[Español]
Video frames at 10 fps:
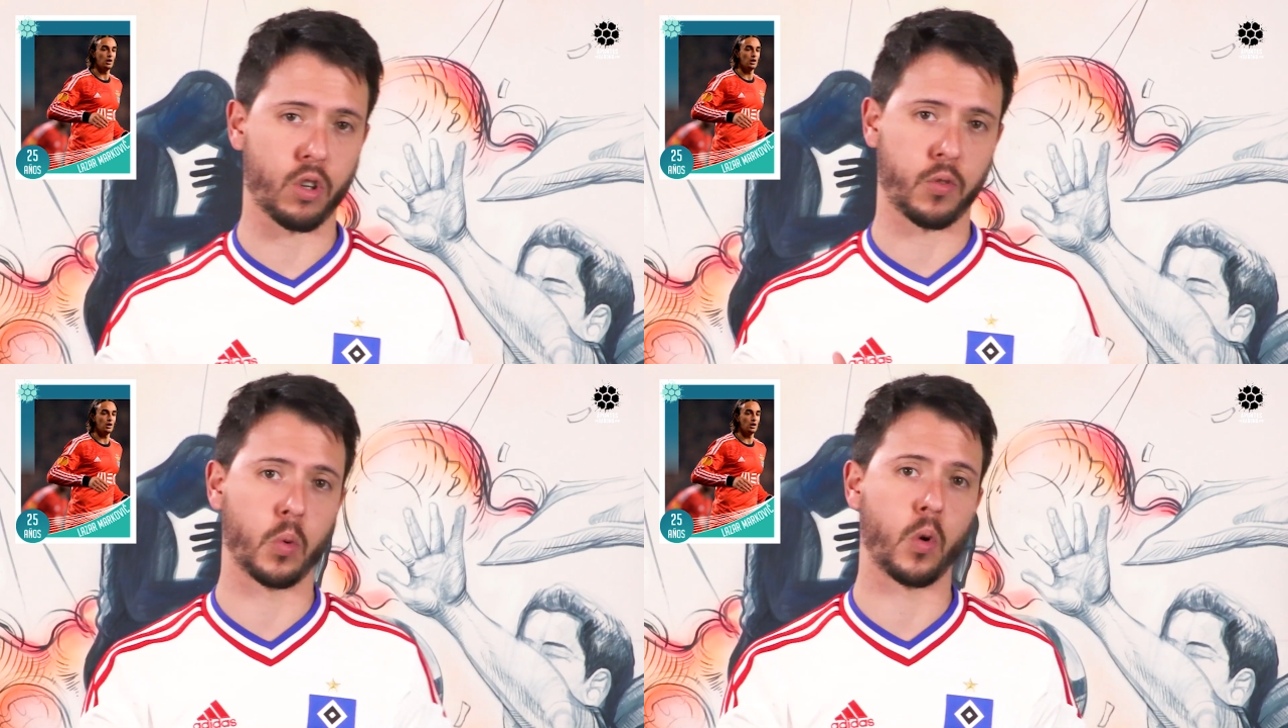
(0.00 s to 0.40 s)

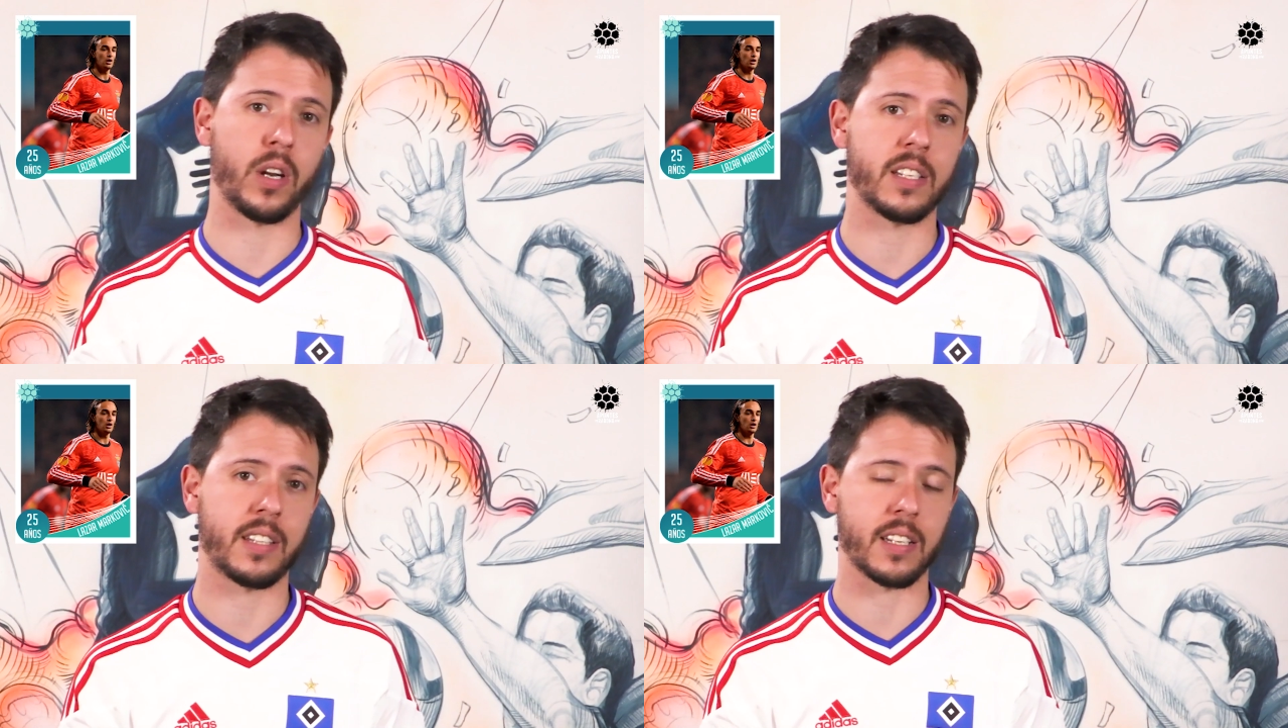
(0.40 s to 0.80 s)
los
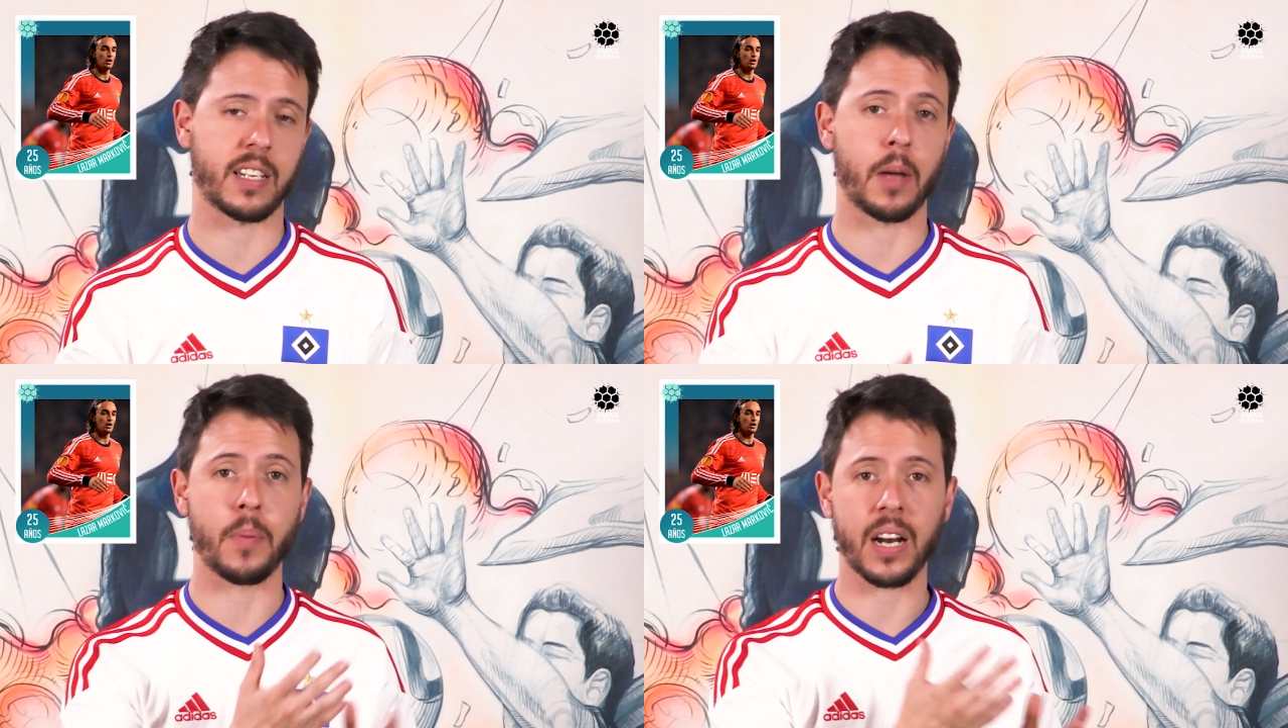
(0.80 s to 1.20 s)
futbolistas
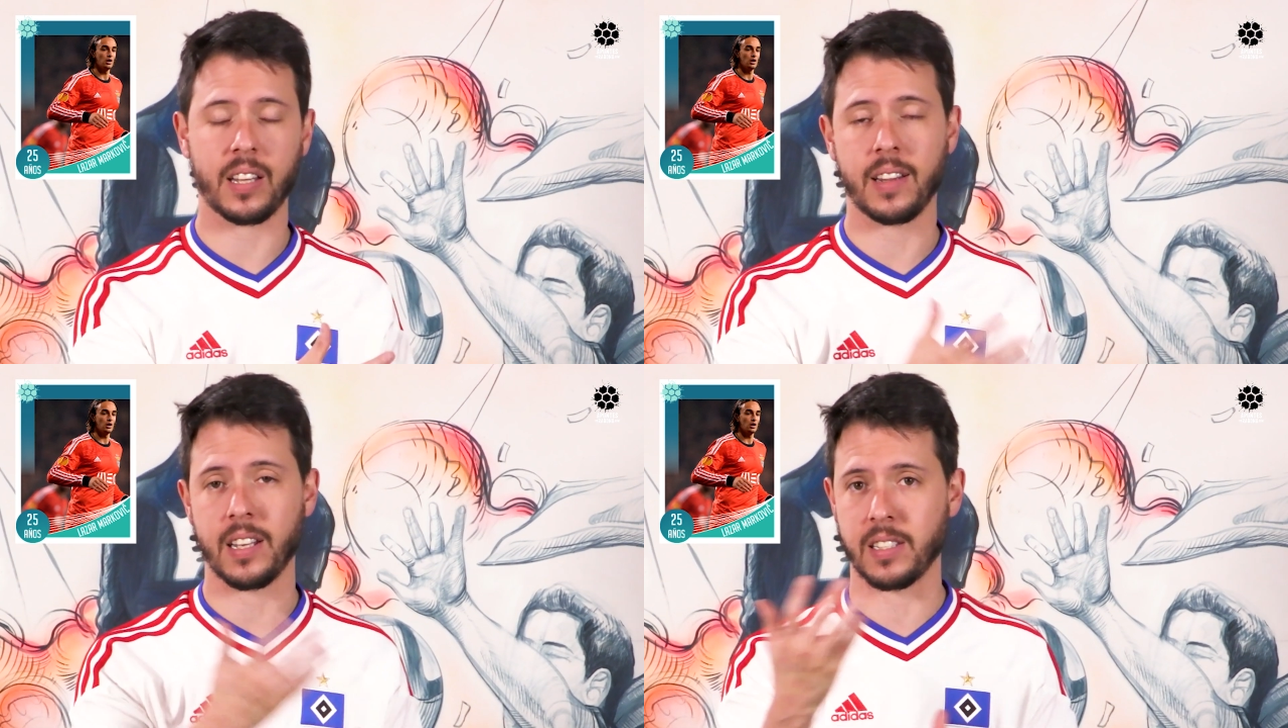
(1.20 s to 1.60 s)
que
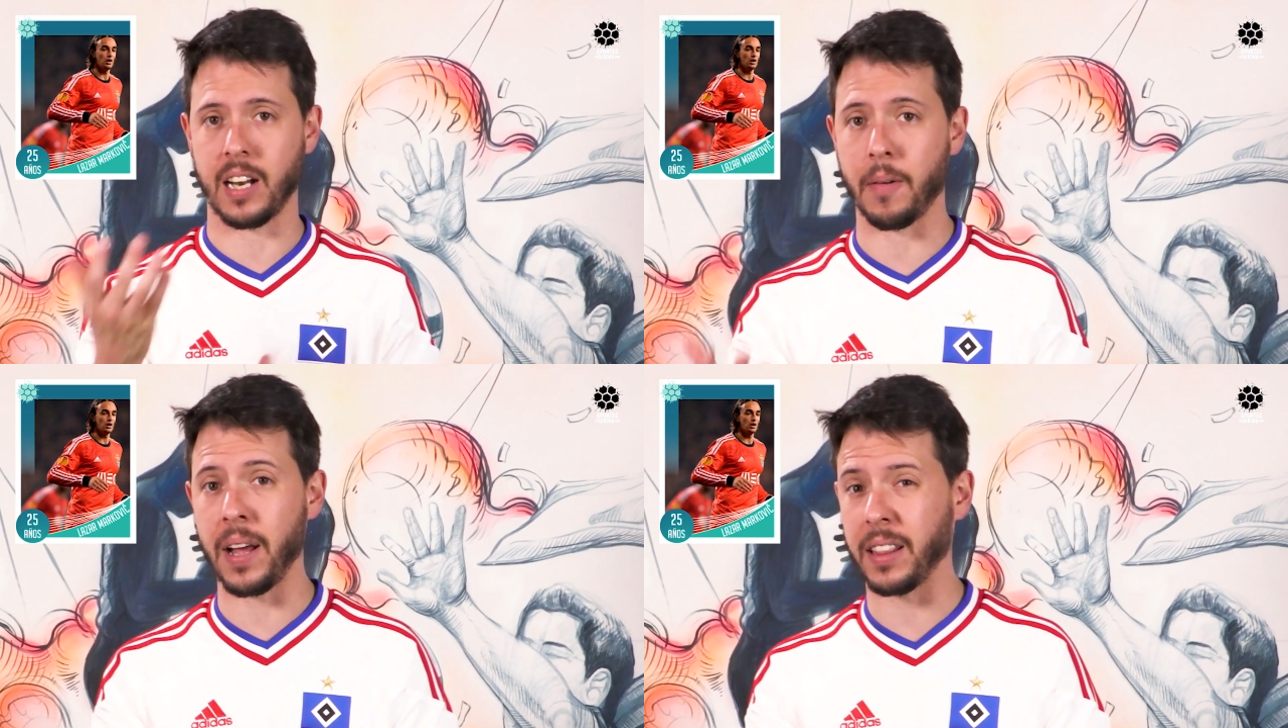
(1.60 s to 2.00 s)
parten desde
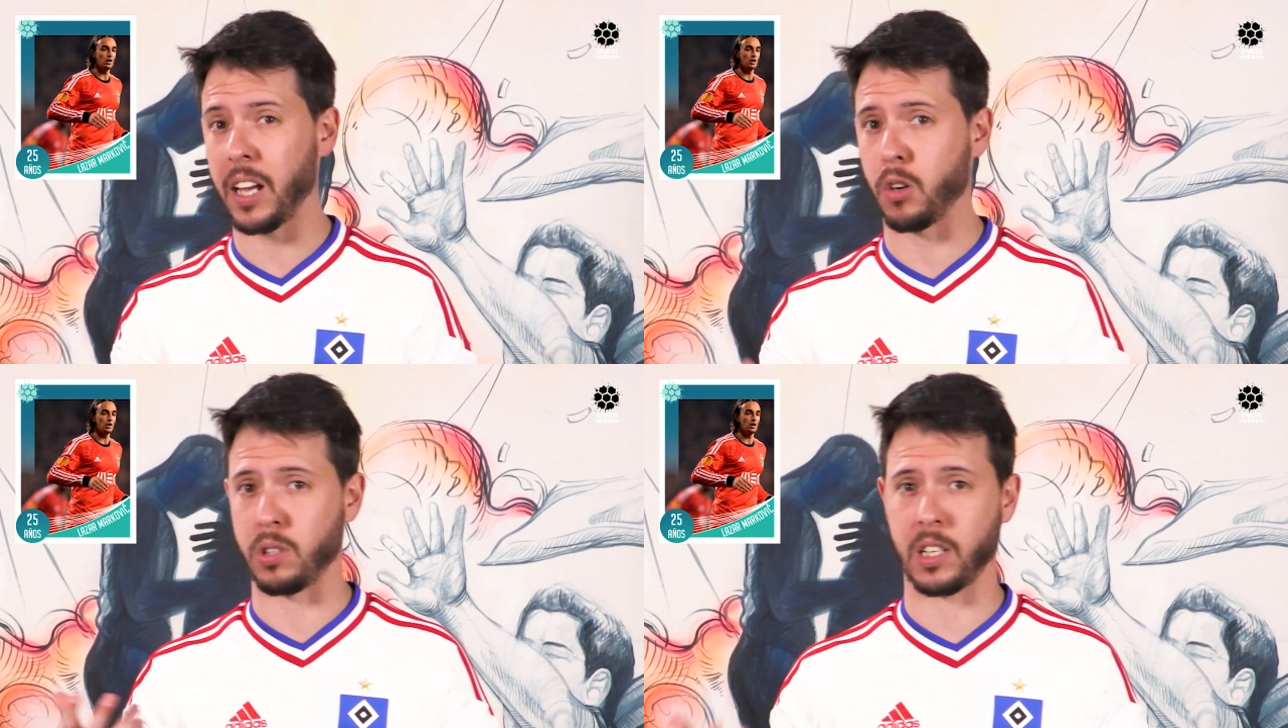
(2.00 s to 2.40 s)
la
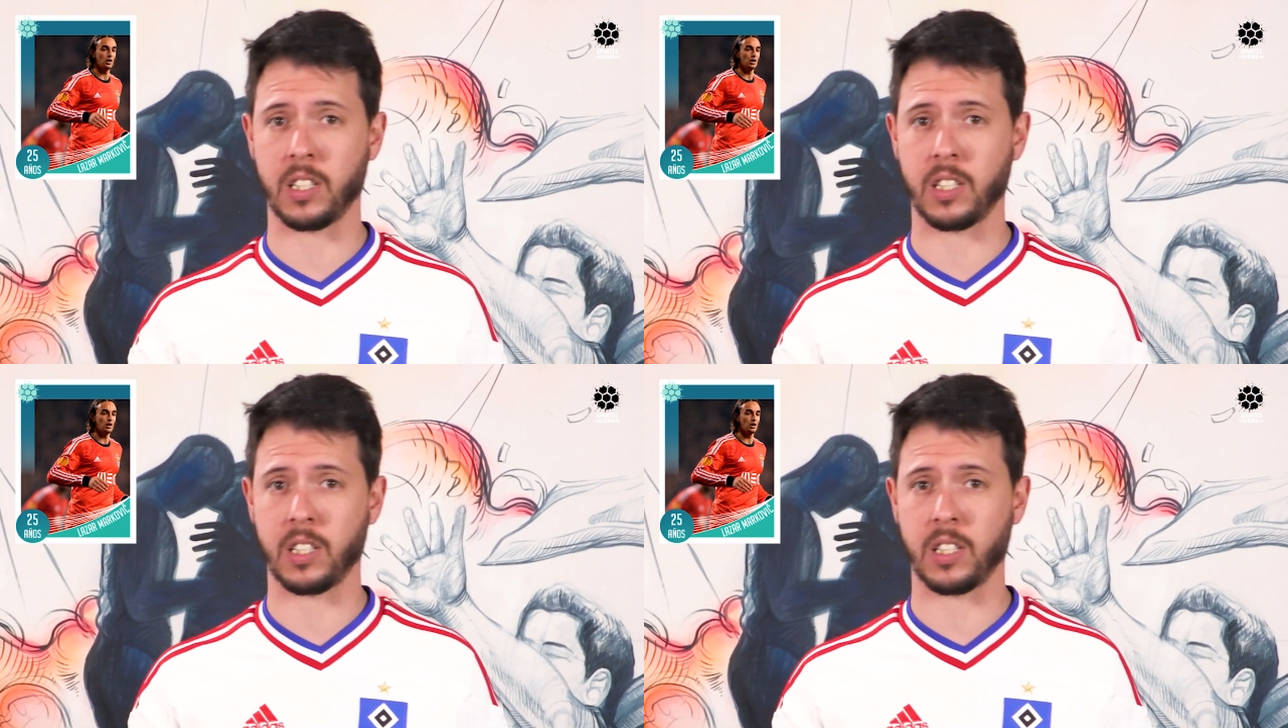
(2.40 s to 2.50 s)
banda, los